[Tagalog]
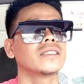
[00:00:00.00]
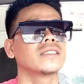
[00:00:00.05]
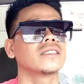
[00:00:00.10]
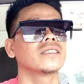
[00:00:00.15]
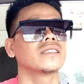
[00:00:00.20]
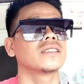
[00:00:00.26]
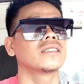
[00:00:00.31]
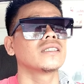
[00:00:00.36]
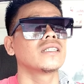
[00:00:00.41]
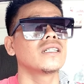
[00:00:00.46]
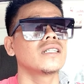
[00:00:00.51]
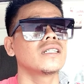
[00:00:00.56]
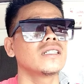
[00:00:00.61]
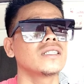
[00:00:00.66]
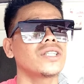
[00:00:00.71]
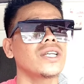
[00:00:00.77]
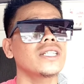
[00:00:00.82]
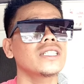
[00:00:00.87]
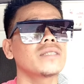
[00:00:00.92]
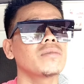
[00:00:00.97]
change
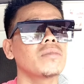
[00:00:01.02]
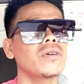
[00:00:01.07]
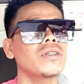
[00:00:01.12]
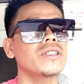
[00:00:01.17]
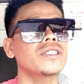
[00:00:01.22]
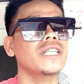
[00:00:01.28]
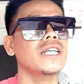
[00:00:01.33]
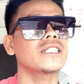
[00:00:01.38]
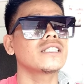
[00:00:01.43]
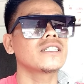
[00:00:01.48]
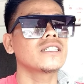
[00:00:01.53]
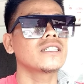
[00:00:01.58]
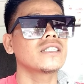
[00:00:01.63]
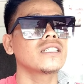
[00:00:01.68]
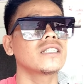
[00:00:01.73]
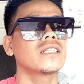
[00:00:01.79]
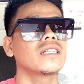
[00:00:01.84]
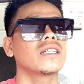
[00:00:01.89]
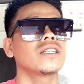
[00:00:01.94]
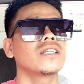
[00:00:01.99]
voices.
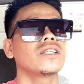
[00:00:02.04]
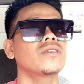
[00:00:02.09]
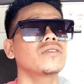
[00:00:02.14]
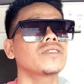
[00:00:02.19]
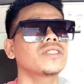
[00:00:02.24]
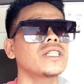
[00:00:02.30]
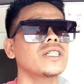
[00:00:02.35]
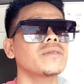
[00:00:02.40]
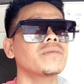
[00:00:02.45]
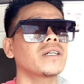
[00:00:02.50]
Yung change, pag,